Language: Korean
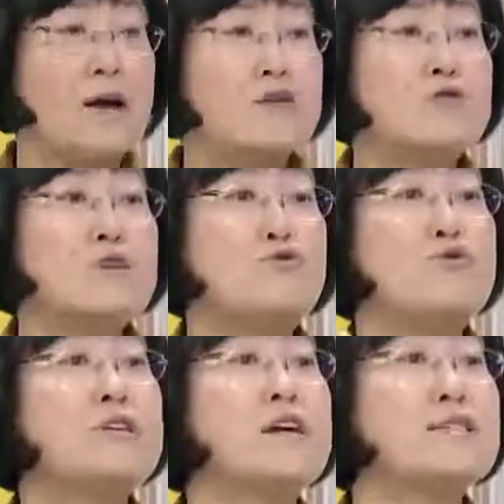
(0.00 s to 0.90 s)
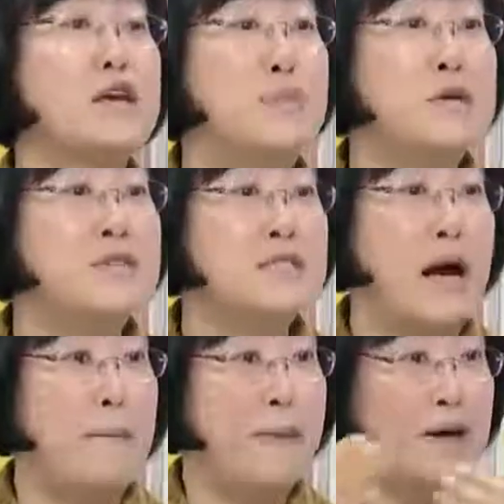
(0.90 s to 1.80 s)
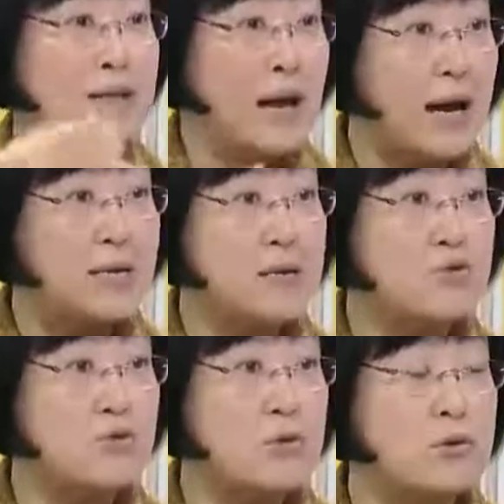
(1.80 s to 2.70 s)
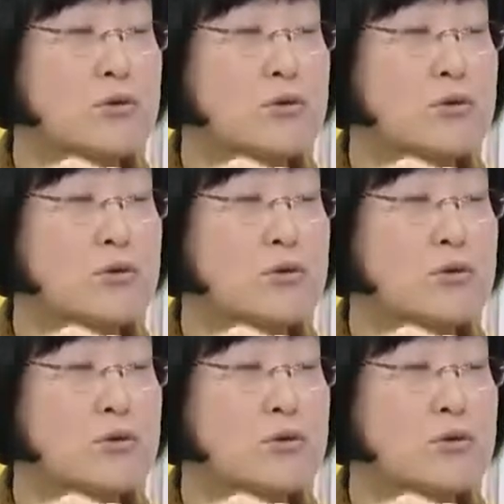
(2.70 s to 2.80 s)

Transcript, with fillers: 근데 뛰니까 재밌지. 아빠가 탁 안아주고.